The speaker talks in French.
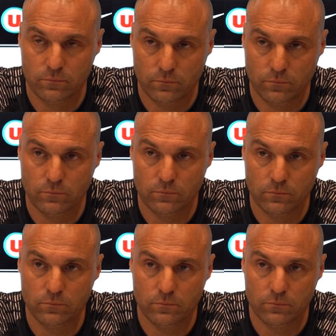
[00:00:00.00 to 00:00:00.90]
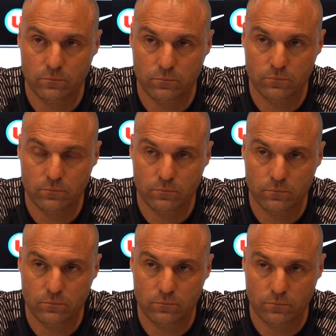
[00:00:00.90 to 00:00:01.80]
en première partie de saison, pourquoi ça
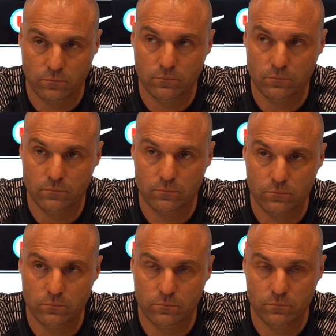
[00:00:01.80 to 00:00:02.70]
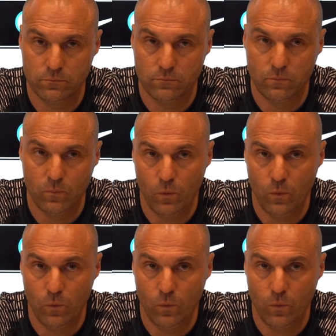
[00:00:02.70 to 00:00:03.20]
ne réussirait pas en deuxième partie de saison